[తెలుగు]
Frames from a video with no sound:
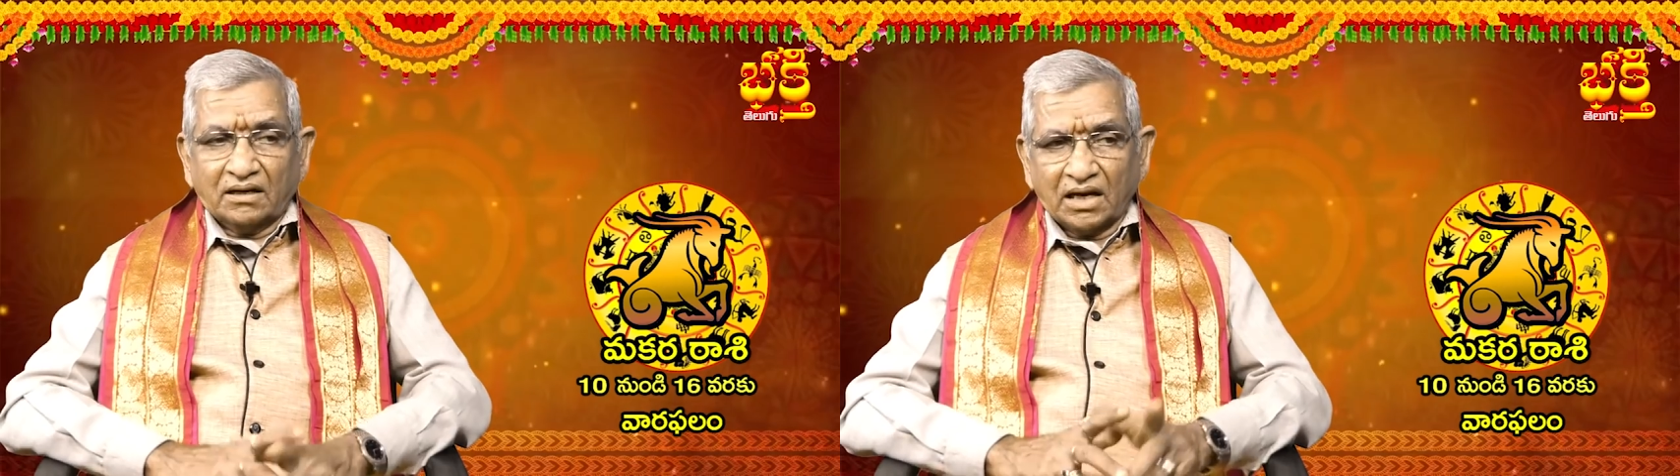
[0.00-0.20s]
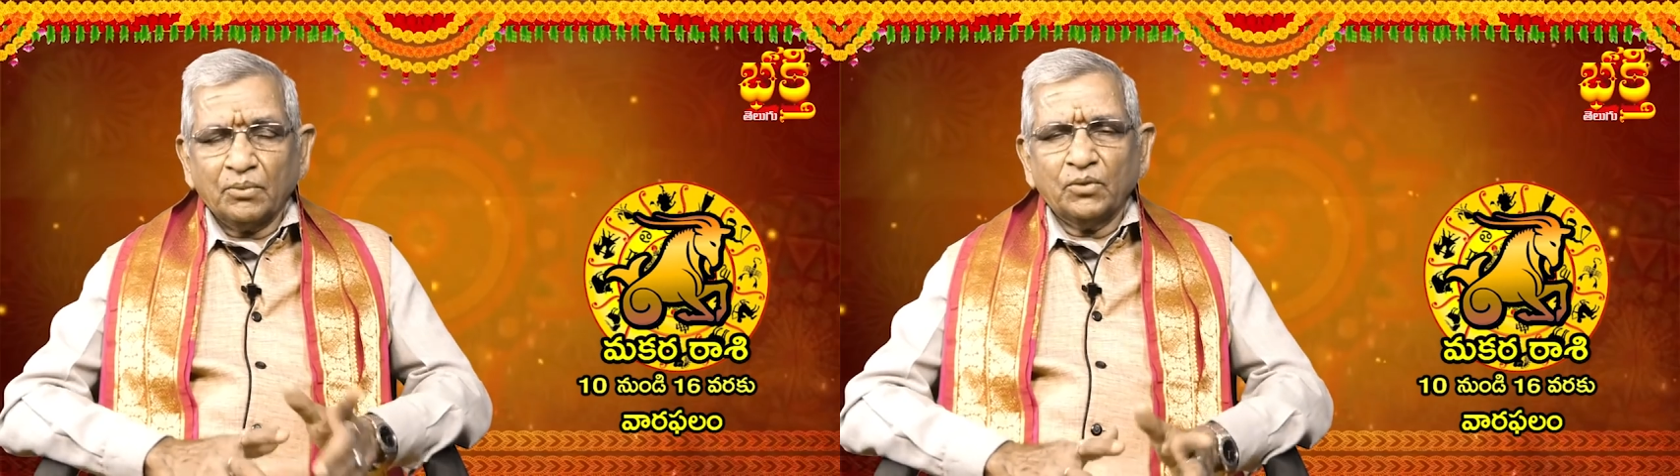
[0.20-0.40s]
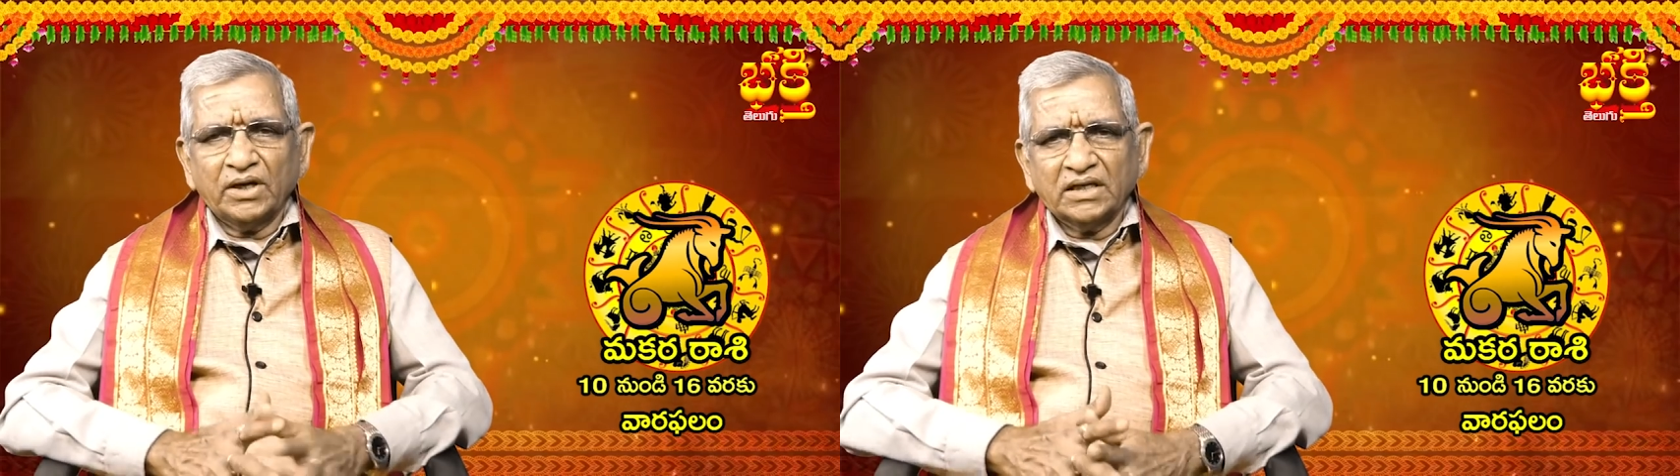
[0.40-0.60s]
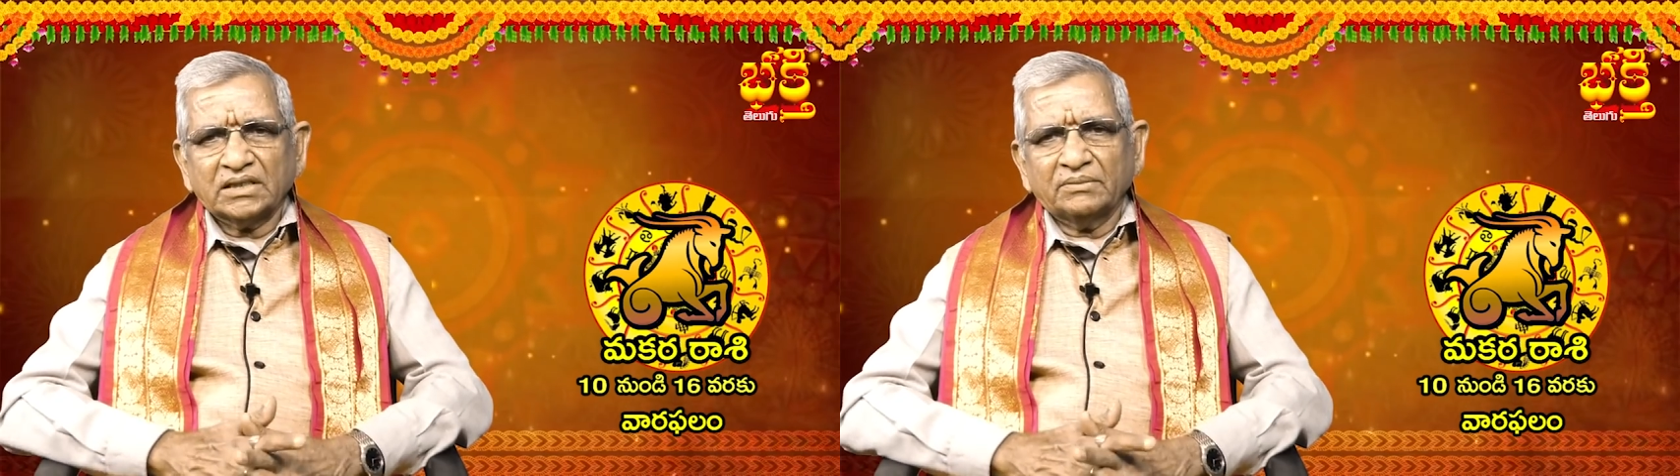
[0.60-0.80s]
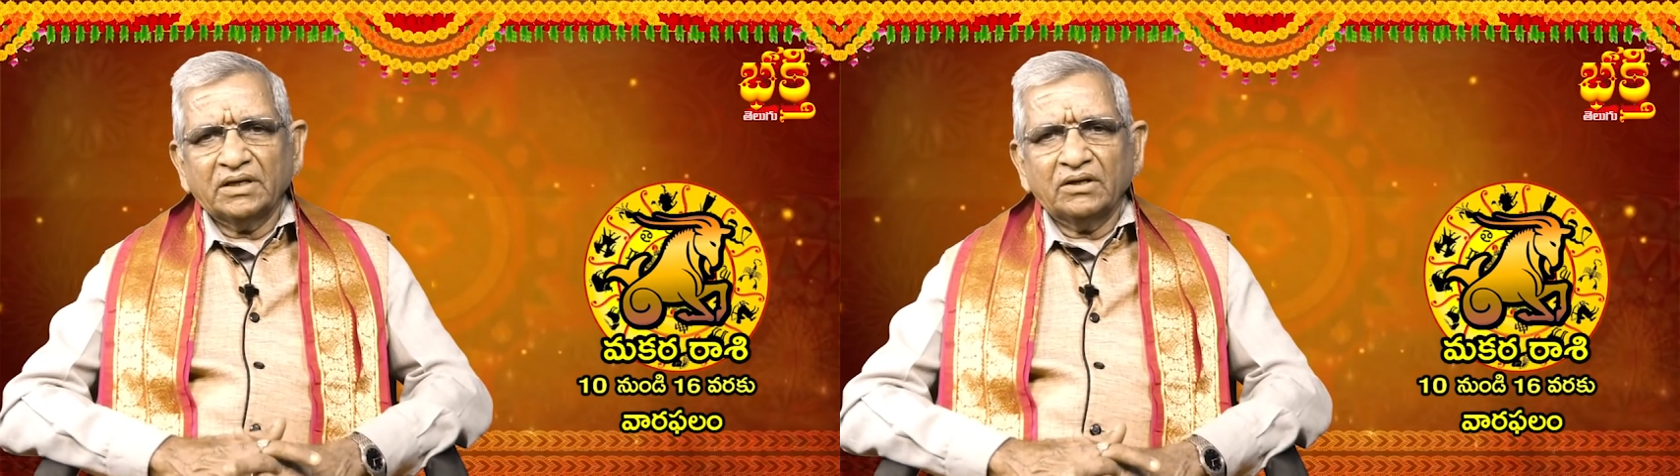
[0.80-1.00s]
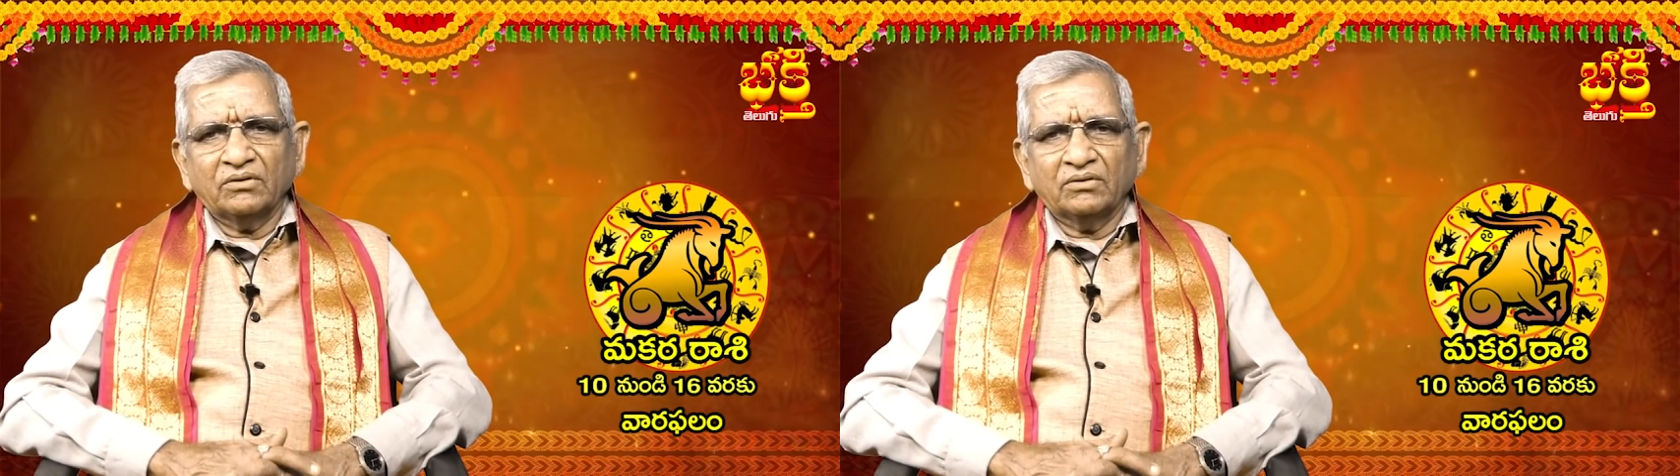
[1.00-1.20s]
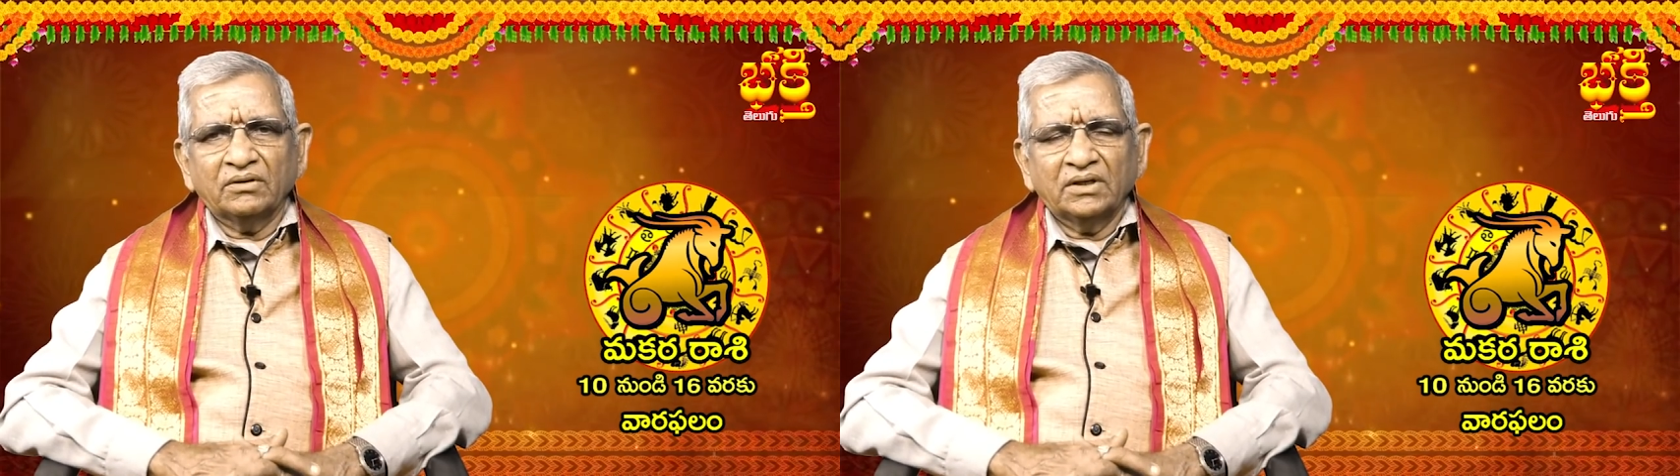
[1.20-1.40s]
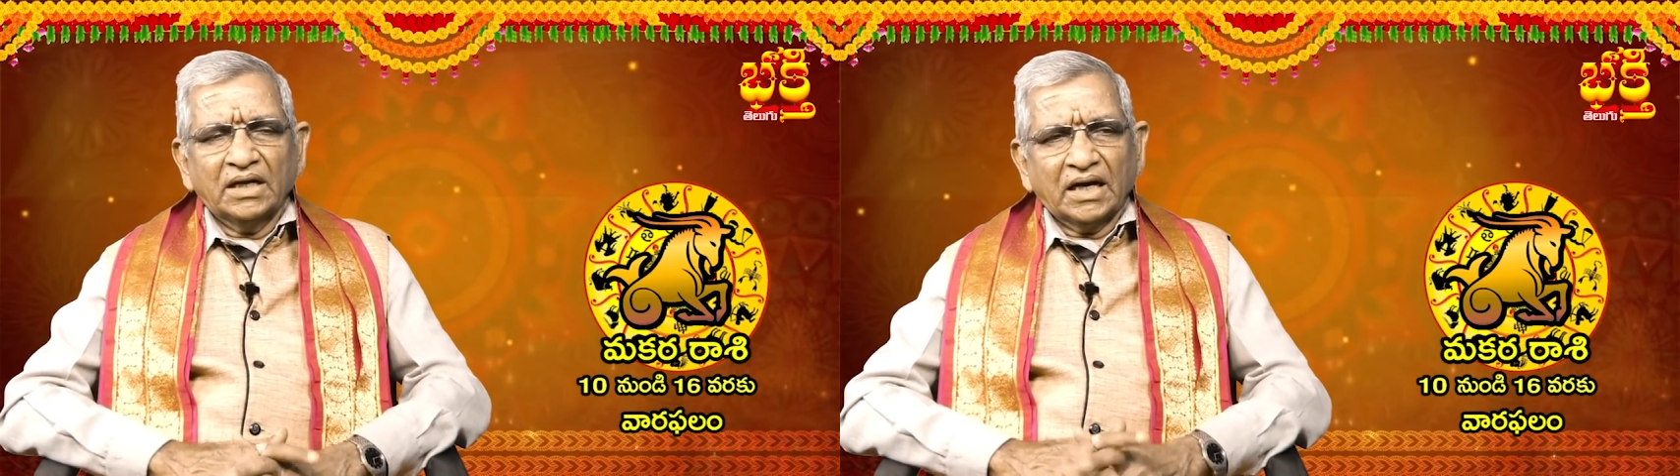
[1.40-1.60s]
రాబోయే సమయం
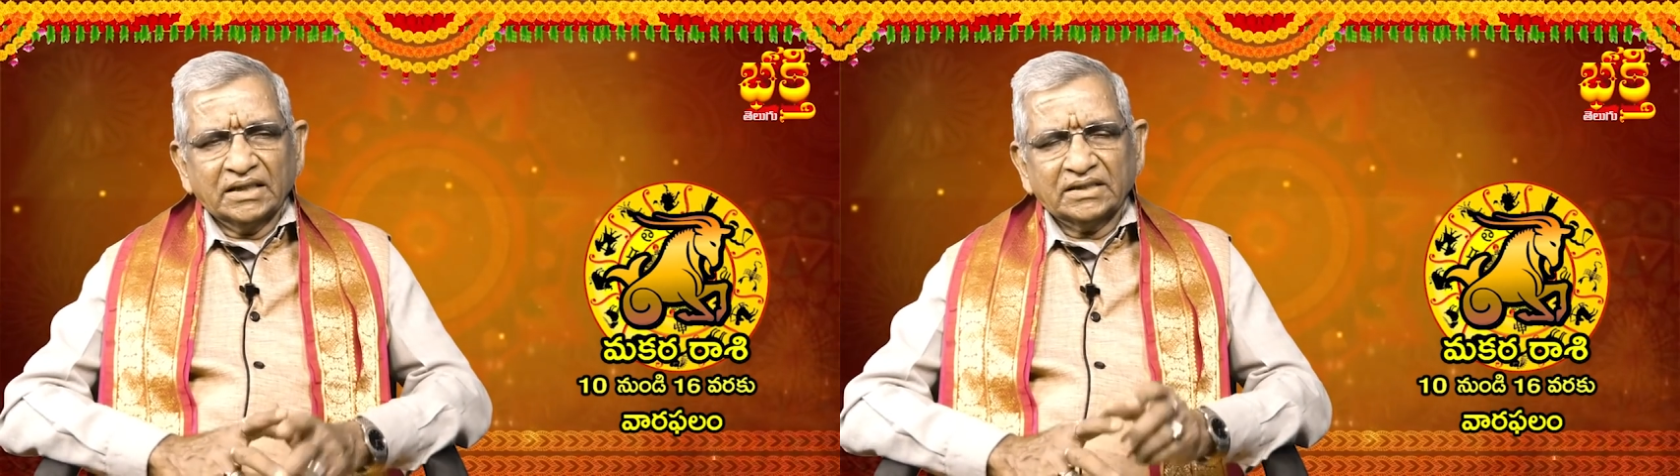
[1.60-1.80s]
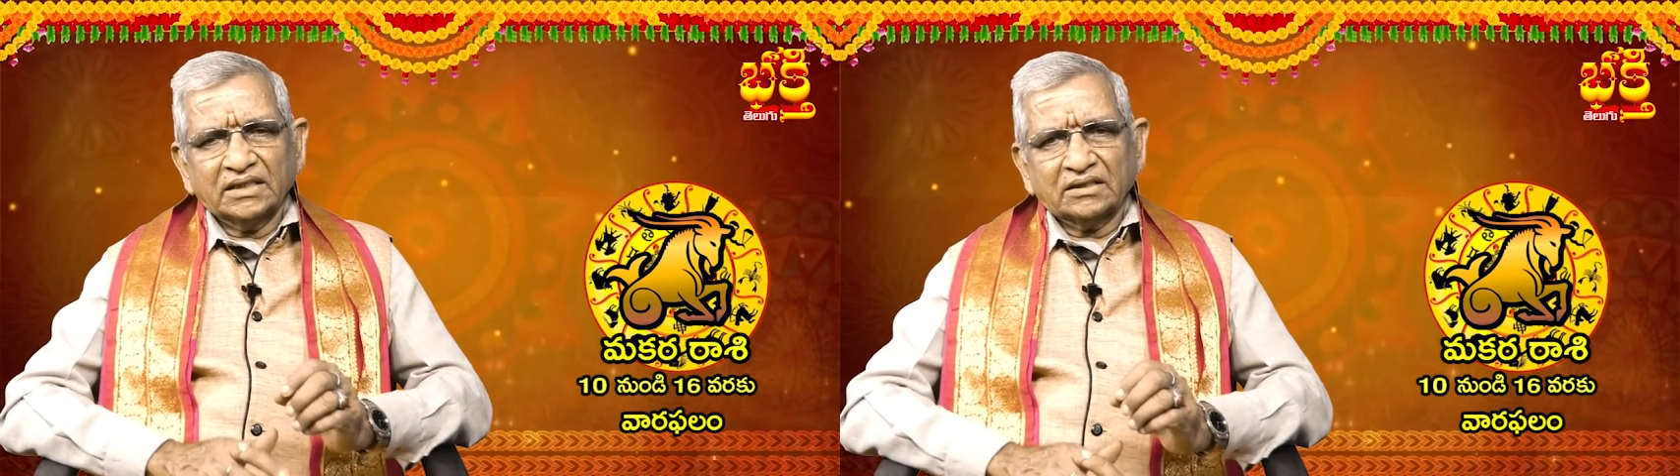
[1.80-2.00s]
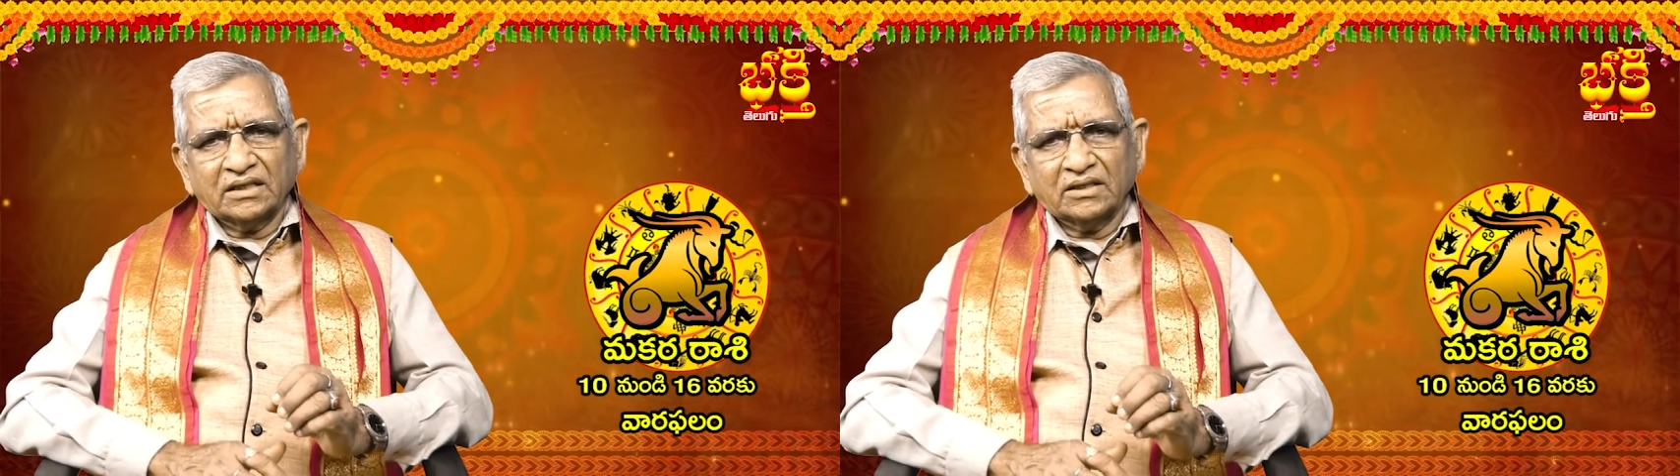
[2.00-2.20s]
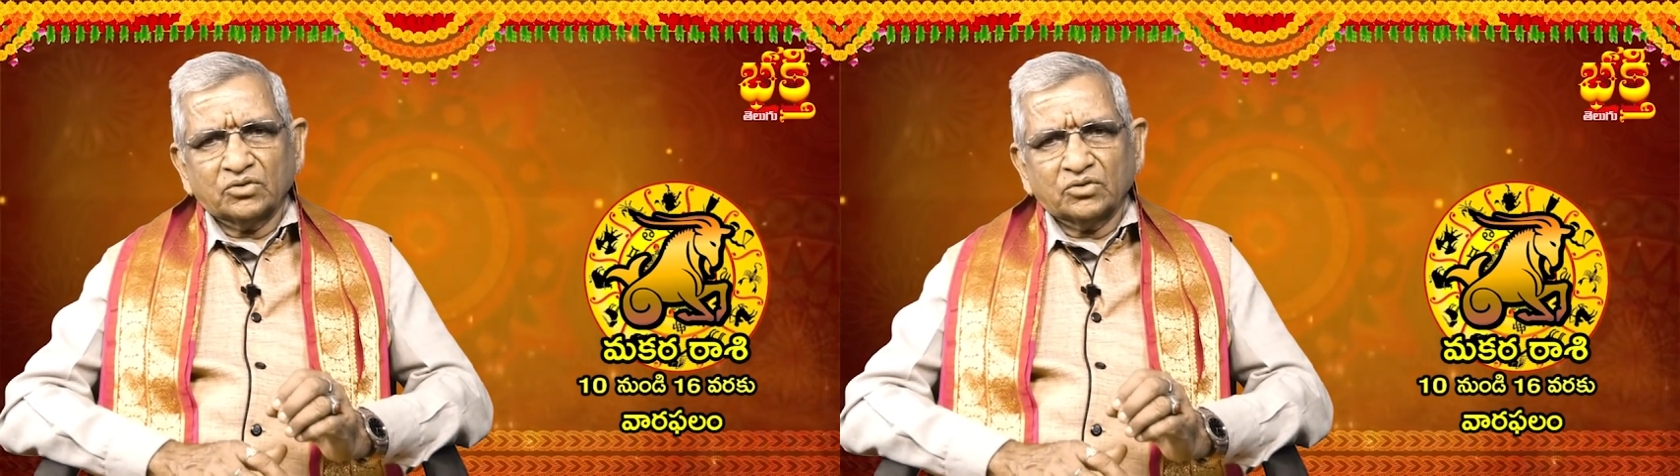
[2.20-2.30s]
అత్యంత